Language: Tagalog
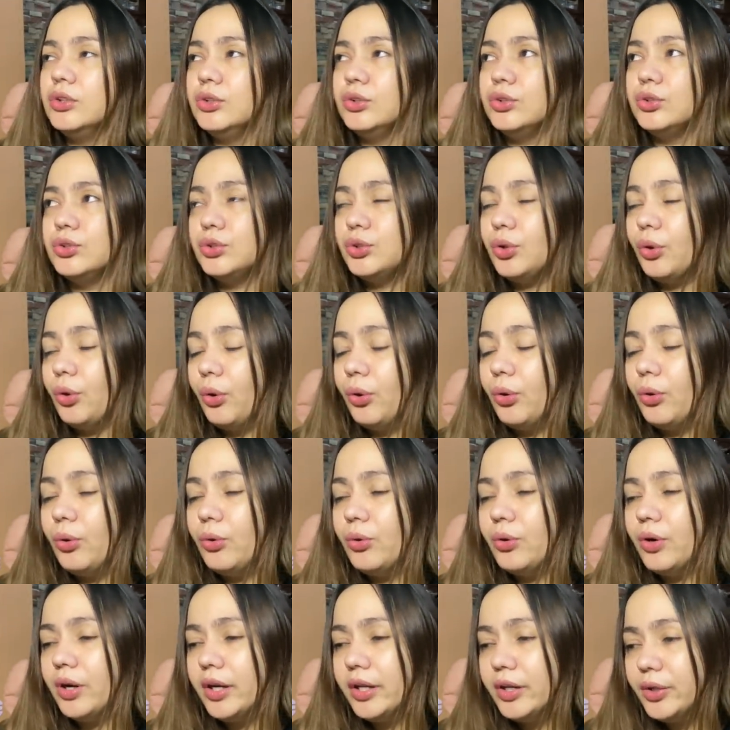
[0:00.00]
So,
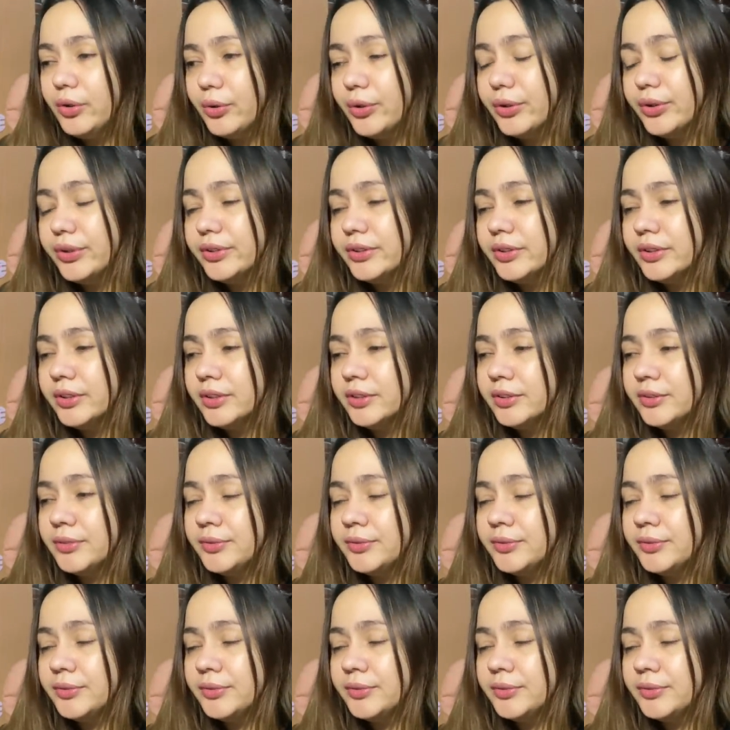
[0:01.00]
ayun,